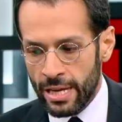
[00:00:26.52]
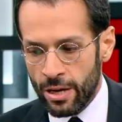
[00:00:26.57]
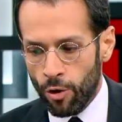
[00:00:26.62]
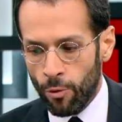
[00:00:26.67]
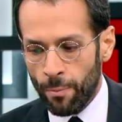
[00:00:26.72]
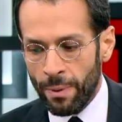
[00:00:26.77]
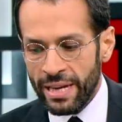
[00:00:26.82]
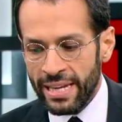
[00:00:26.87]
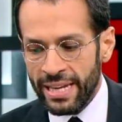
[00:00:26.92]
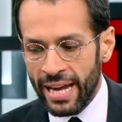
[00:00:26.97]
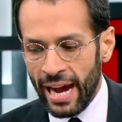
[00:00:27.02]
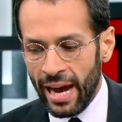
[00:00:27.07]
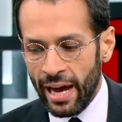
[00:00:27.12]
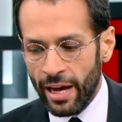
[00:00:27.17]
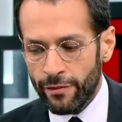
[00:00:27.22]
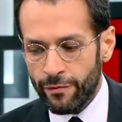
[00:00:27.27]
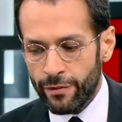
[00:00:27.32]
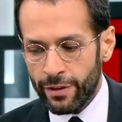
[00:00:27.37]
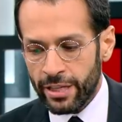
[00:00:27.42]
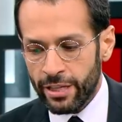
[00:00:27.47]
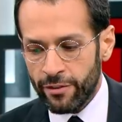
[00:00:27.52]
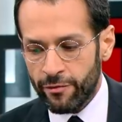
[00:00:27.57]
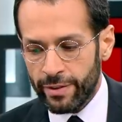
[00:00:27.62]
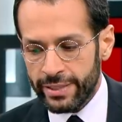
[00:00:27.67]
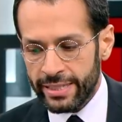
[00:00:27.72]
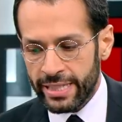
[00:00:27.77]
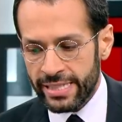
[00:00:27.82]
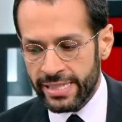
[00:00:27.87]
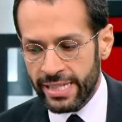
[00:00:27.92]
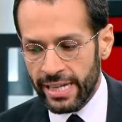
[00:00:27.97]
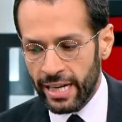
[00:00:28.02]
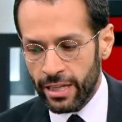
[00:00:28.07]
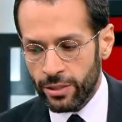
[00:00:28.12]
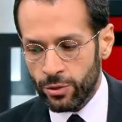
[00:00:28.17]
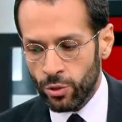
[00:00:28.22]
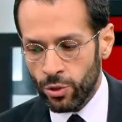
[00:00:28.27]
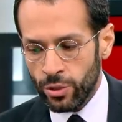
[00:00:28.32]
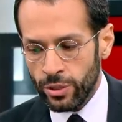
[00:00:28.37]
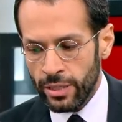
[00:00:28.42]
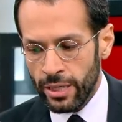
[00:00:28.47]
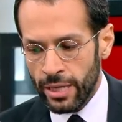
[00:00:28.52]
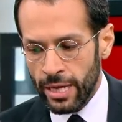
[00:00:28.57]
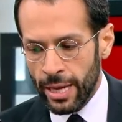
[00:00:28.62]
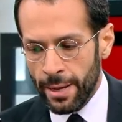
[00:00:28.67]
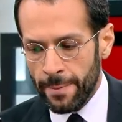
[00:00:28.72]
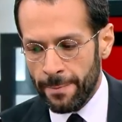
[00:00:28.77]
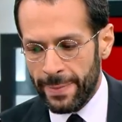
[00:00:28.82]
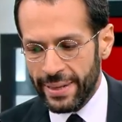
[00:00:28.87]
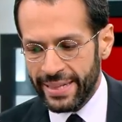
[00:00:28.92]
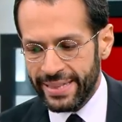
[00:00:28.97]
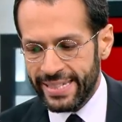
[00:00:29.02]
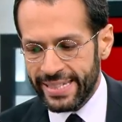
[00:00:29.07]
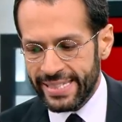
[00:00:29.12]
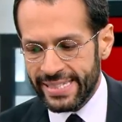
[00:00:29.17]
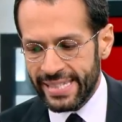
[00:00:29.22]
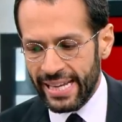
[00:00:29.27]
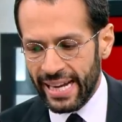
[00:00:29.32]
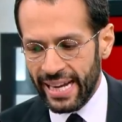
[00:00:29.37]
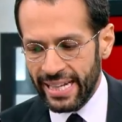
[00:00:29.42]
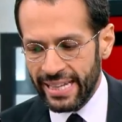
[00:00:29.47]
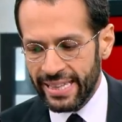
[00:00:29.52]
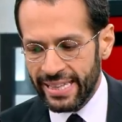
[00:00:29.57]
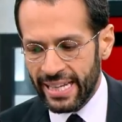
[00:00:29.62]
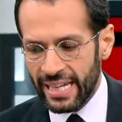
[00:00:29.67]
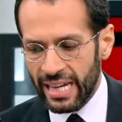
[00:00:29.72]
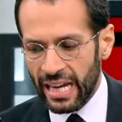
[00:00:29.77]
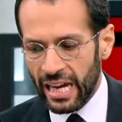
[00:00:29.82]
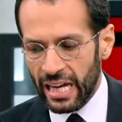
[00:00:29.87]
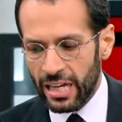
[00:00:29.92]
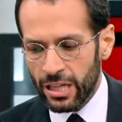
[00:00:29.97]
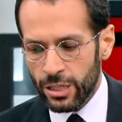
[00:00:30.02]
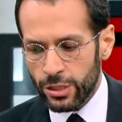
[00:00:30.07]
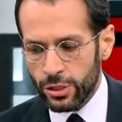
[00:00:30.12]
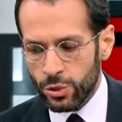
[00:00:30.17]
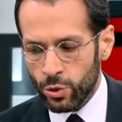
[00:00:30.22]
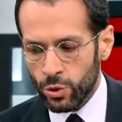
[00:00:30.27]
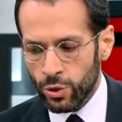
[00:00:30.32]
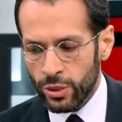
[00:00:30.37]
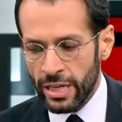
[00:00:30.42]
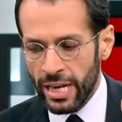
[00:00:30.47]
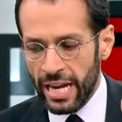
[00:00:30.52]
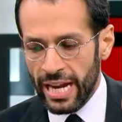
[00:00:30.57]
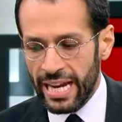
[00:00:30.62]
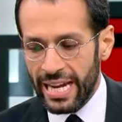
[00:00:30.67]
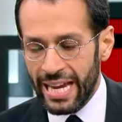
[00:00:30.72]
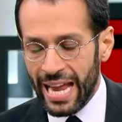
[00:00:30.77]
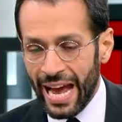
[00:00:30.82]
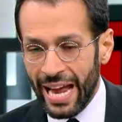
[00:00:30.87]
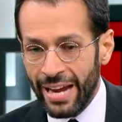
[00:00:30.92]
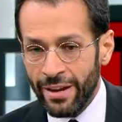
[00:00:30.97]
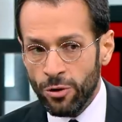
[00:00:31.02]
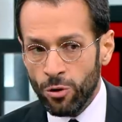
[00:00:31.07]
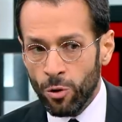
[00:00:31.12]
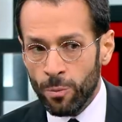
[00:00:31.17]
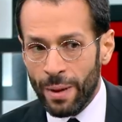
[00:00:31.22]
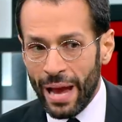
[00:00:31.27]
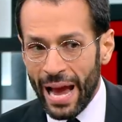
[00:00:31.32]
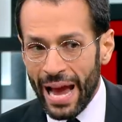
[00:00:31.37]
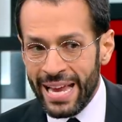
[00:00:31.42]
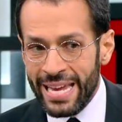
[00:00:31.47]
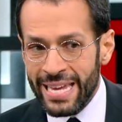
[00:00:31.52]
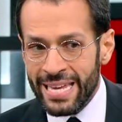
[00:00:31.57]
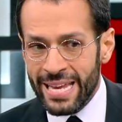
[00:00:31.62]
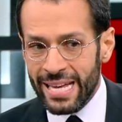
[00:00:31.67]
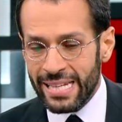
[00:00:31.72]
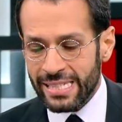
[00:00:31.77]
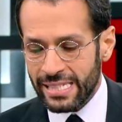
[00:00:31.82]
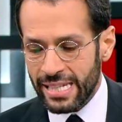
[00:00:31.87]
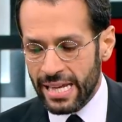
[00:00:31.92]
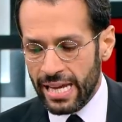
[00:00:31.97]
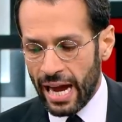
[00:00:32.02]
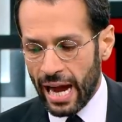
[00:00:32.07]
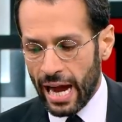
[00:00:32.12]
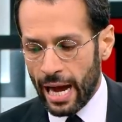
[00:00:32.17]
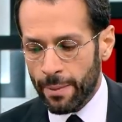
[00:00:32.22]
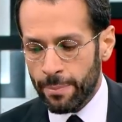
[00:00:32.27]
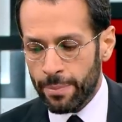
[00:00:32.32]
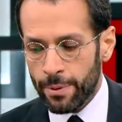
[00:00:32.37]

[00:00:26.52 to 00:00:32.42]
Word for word: ومني عارفه كيف بدي ساعدهم بدي تساعدني لخلصهم لأنه بأي ساعة